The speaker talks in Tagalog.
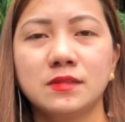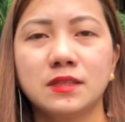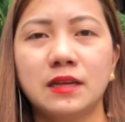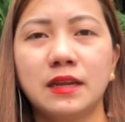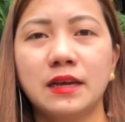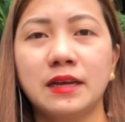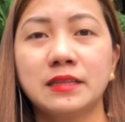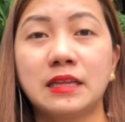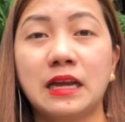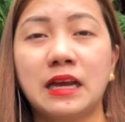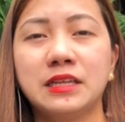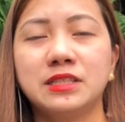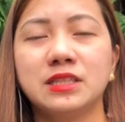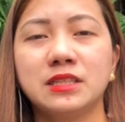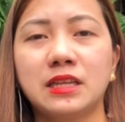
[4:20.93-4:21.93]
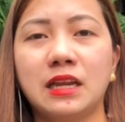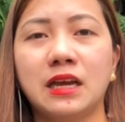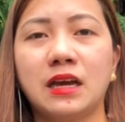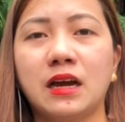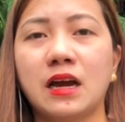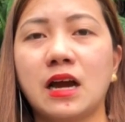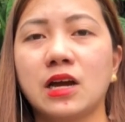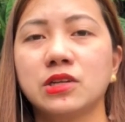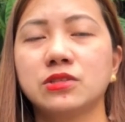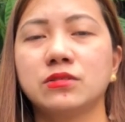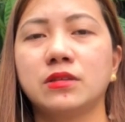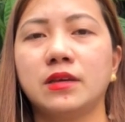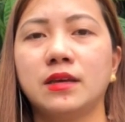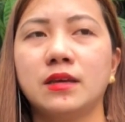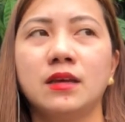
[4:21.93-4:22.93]
Talagang andyan talaga ang action
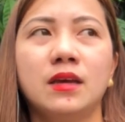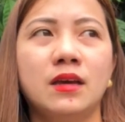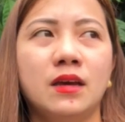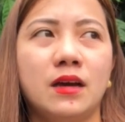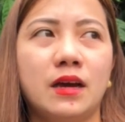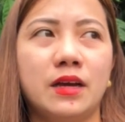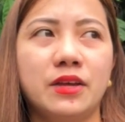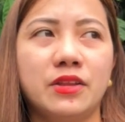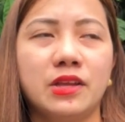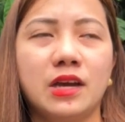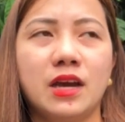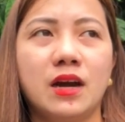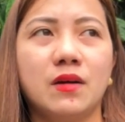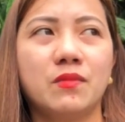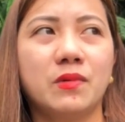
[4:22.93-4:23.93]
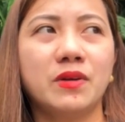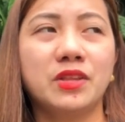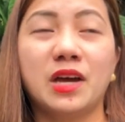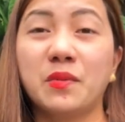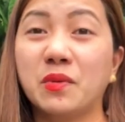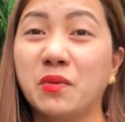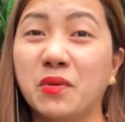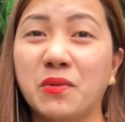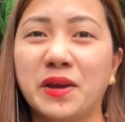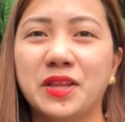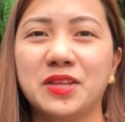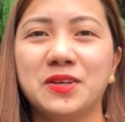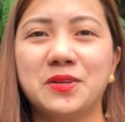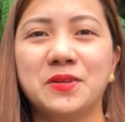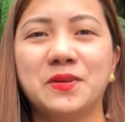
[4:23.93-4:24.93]
eh. Ayan nga, umuwi, dami kong
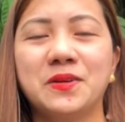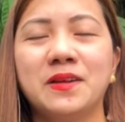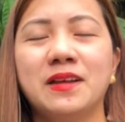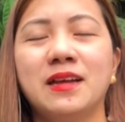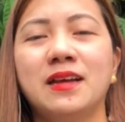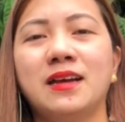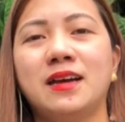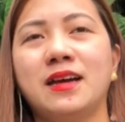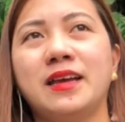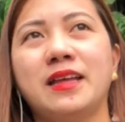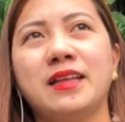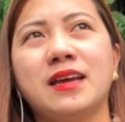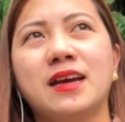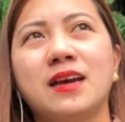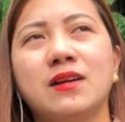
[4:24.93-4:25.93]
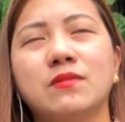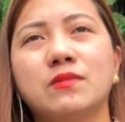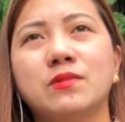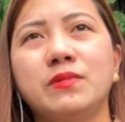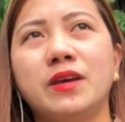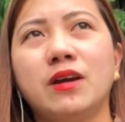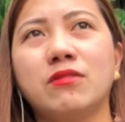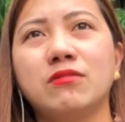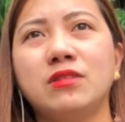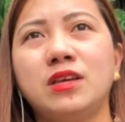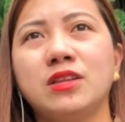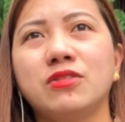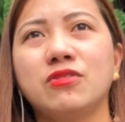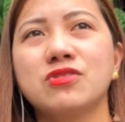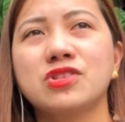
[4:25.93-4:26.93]
kwento, no? Ayan nga, umuwi ako
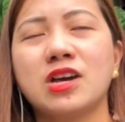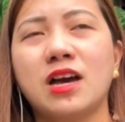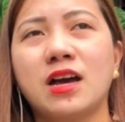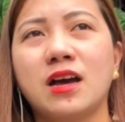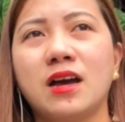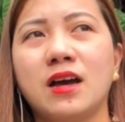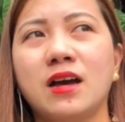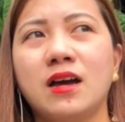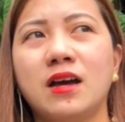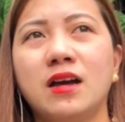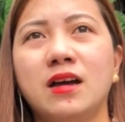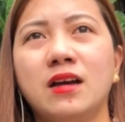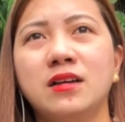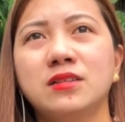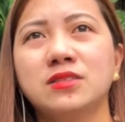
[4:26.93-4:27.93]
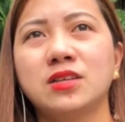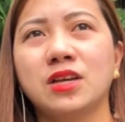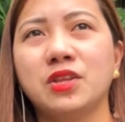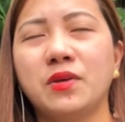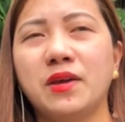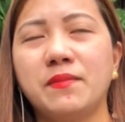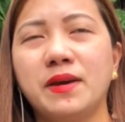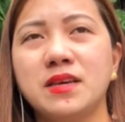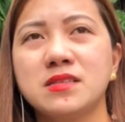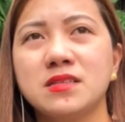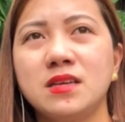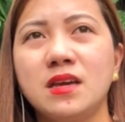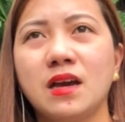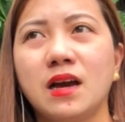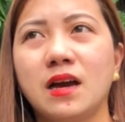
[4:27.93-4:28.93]
dito sa, San Nueva
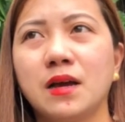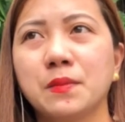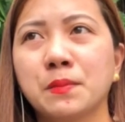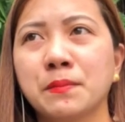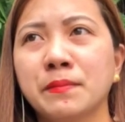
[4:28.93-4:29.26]
Ecija.